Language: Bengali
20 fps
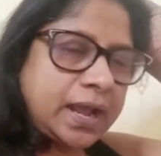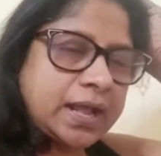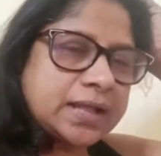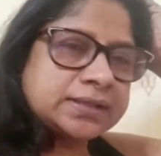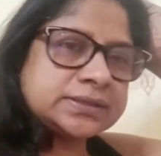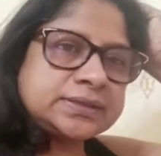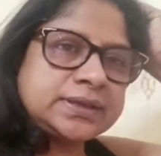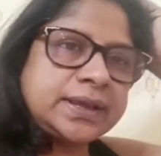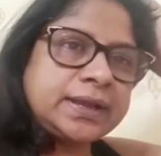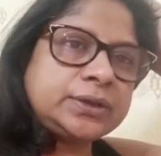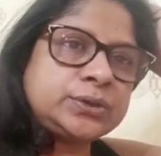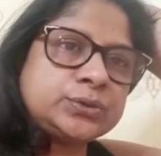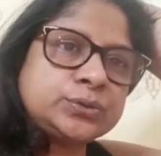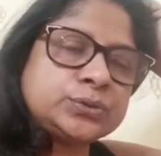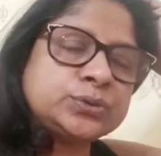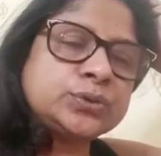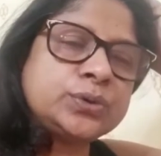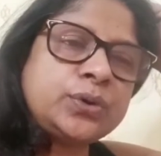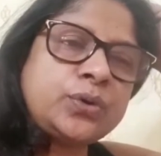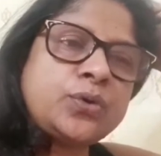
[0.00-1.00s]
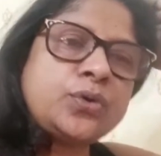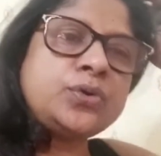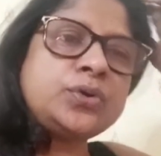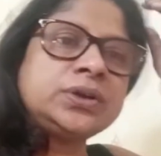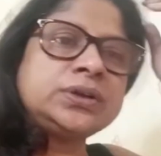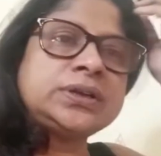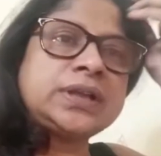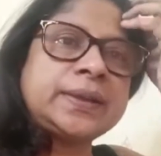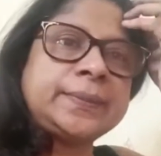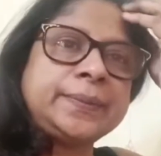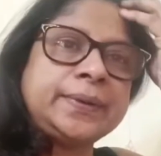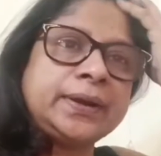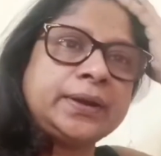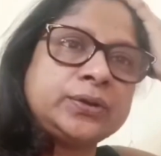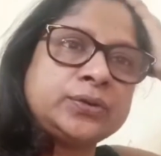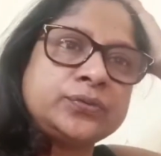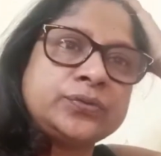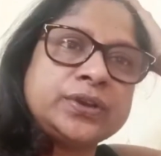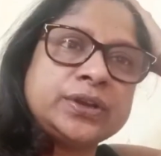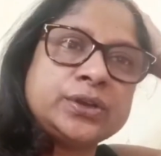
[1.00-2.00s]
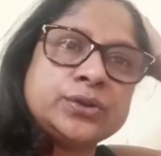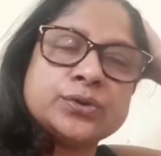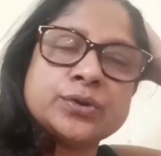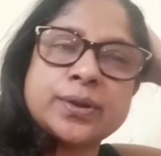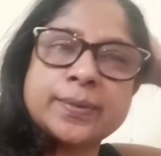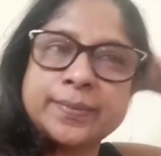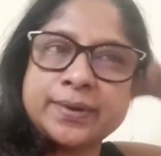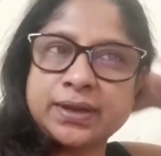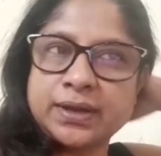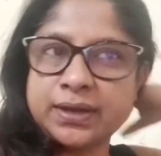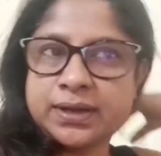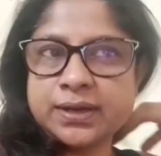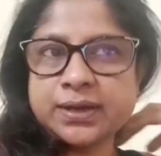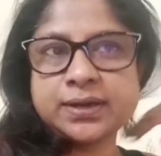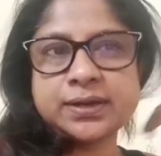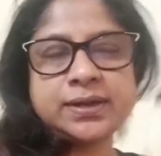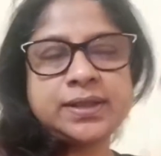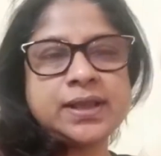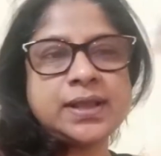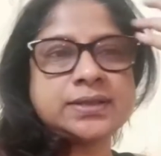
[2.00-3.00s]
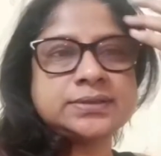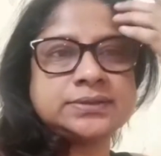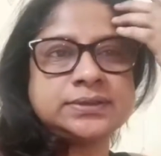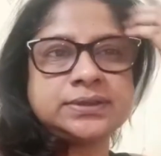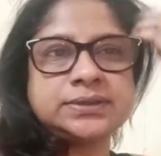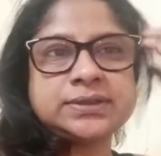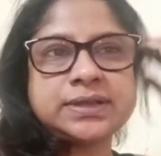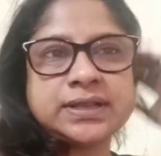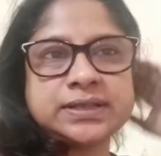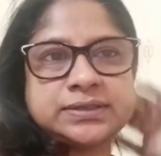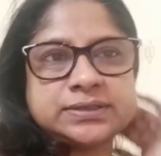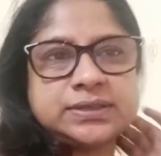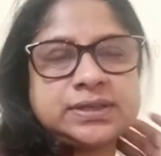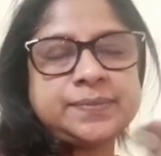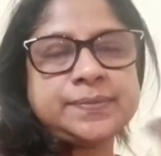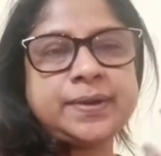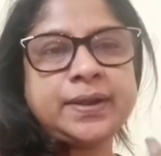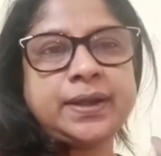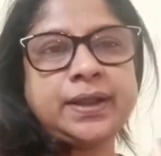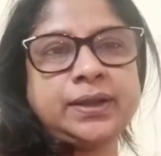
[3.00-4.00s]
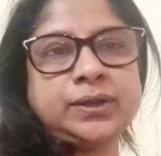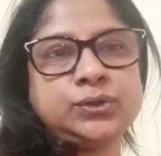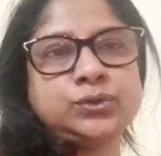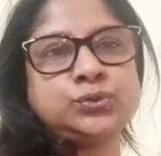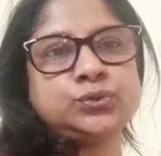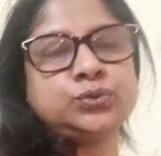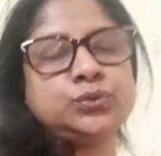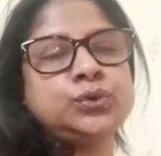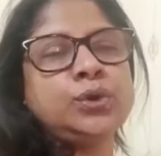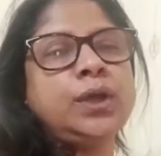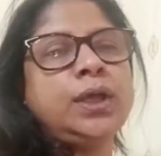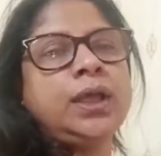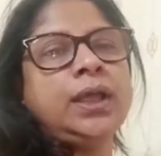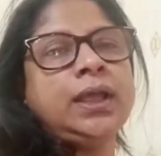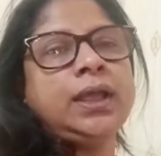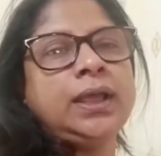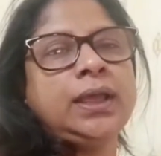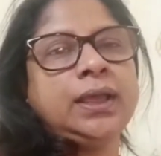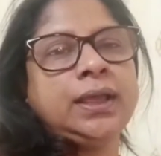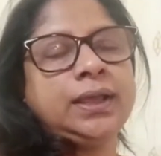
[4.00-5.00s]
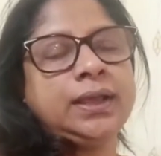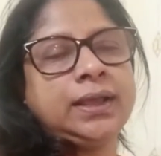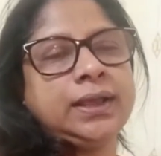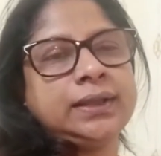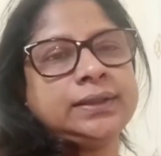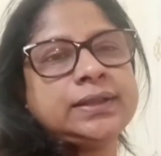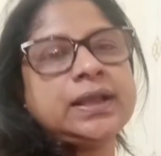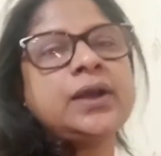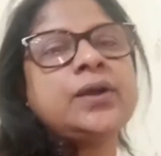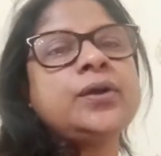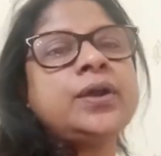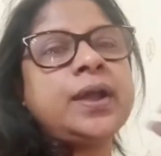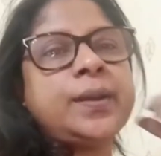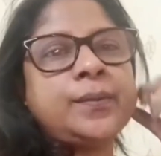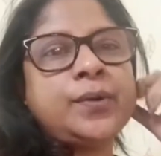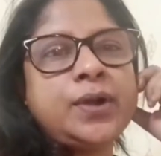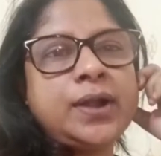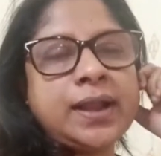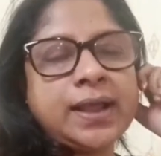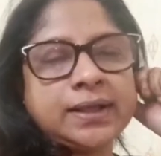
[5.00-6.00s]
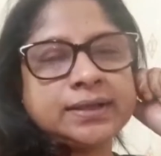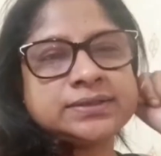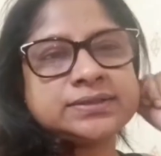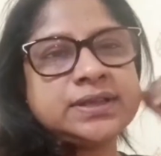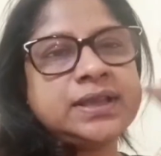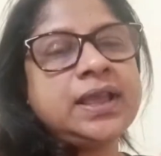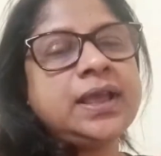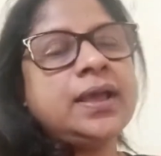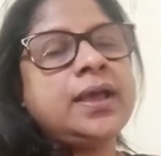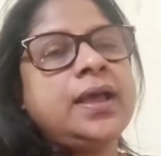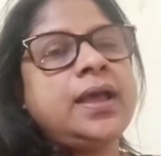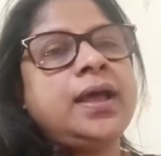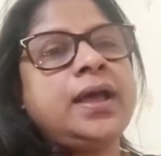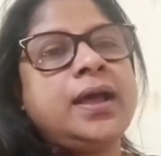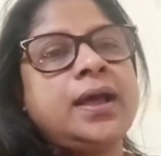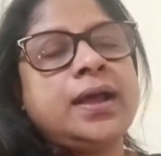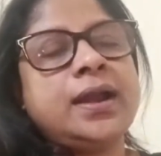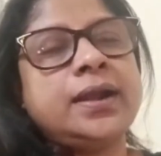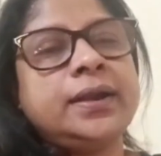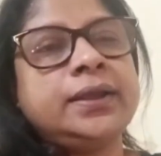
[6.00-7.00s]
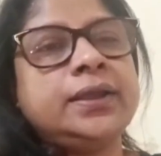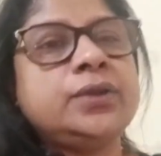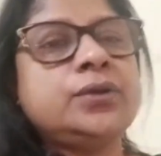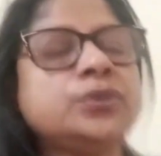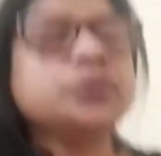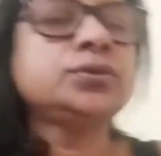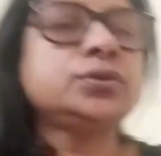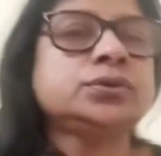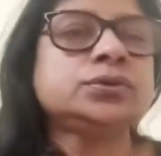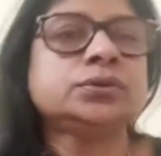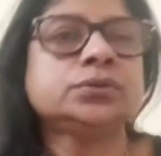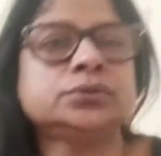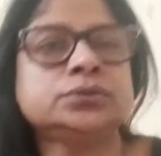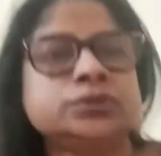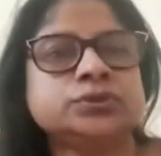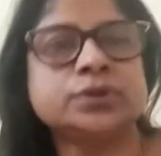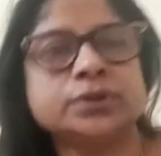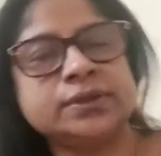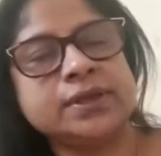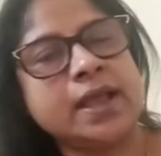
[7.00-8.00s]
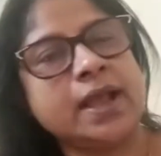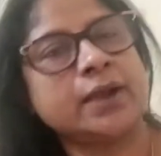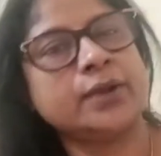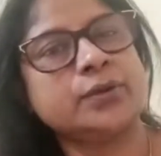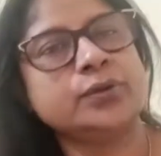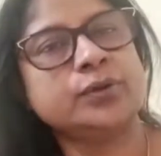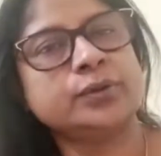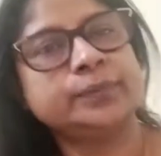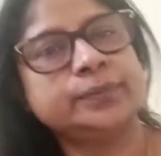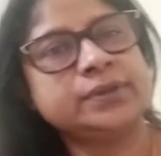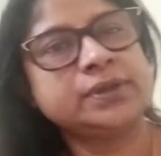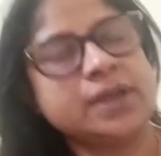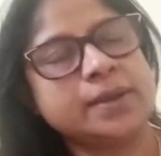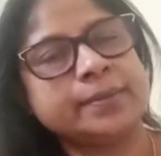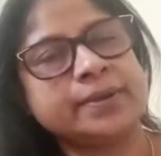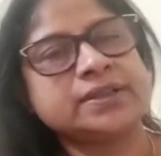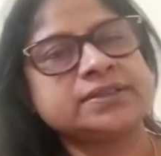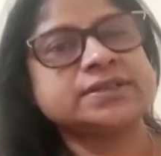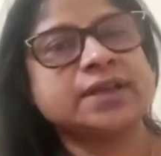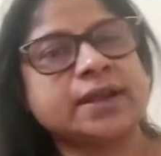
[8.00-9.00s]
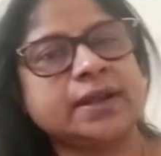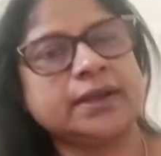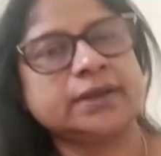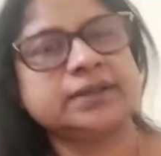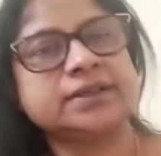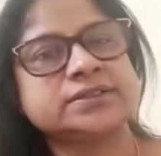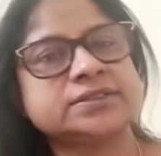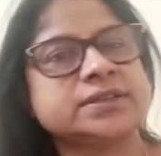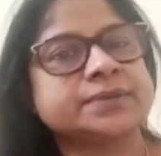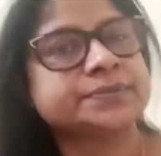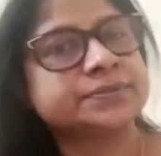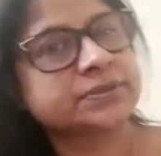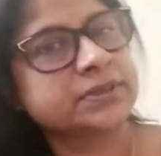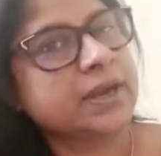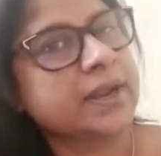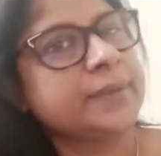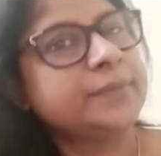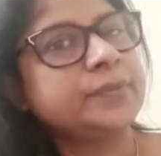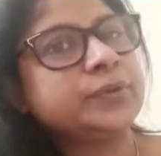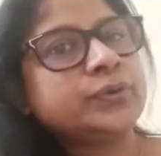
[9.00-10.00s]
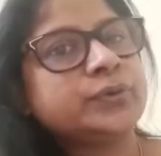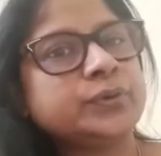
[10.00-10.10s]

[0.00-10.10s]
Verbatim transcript: আজকে একটু অন্য টাইপের একটু ভিডিও আমি নিয়ে আসতে যাচ্ছি মানে একটু দেখো কেমন লাগছে আর কেউ যদি এখন অবধি আমার চ্যানেলকে সাবস্ক্রাইব